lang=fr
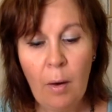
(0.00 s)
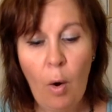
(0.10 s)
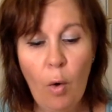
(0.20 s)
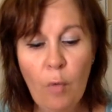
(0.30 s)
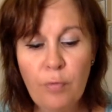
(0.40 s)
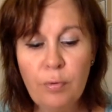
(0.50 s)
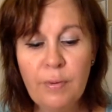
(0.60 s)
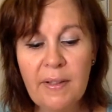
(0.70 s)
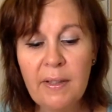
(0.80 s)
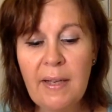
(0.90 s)
On vous
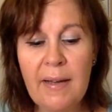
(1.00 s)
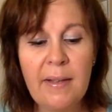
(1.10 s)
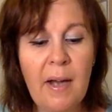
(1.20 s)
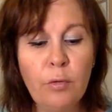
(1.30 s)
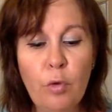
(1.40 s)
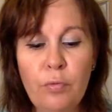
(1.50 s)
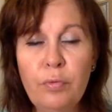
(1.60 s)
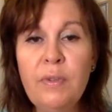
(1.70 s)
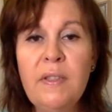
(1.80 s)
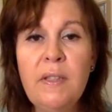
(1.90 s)
décrit la carte, on
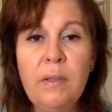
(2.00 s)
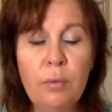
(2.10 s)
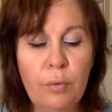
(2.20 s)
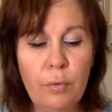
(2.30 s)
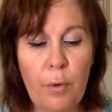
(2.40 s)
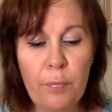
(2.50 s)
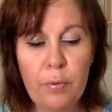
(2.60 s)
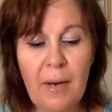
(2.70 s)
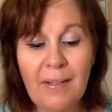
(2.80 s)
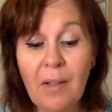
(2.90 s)
vous dit euh, un
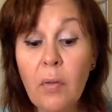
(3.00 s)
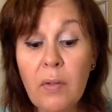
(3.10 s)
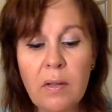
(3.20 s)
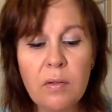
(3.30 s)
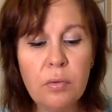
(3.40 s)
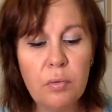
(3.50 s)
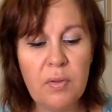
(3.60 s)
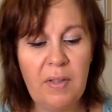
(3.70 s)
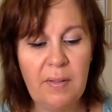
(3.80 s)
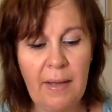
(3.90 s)
peu la tendance de
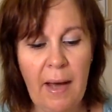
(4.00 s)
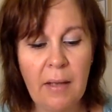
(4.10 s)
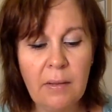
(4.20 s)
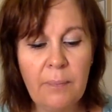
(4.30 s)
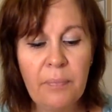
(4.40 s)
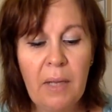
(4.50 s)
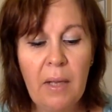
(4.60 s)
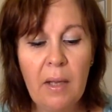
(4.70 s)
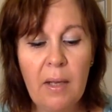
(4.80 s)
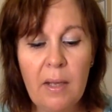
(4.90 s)
cette carte.
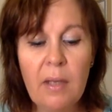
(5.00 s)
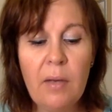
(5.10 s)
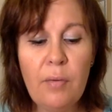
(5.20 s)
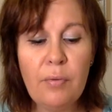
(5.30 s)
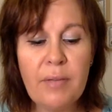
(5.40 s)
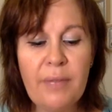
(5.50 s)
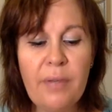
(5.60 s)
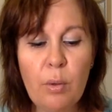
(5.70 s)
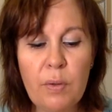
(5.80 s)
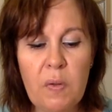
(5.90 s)
Et vous
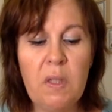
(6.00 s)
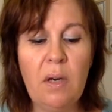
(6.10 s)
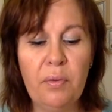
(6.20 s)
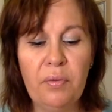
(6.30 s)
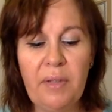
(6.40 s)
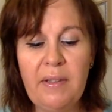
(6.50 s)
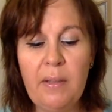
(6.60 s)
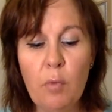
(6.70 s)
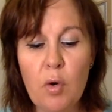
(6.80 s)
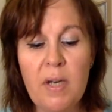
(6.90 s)
avez aussi en fait
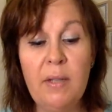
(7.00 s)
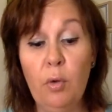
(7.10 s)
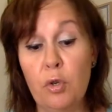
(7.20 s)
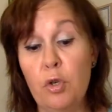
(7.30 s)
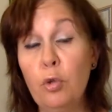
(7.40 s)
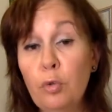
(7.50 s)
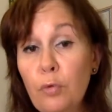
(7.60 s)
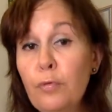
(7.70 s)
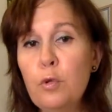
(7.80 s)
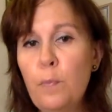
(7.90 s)
des mots-clés. Donc je le
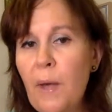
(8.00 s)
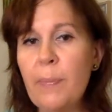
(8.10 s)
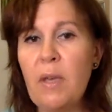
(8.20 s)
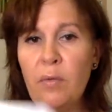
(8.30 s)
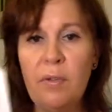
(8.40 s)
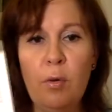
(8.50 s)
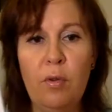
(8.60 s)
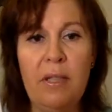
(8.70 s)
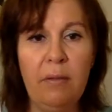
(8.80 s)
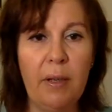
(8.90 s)
trouve super bien fait le
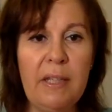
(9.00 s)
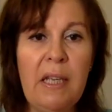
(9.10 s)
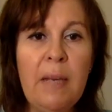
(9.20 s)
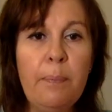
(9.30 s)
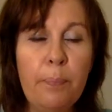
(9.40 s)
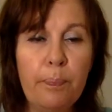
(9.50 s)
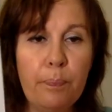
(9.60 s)
livre. Il est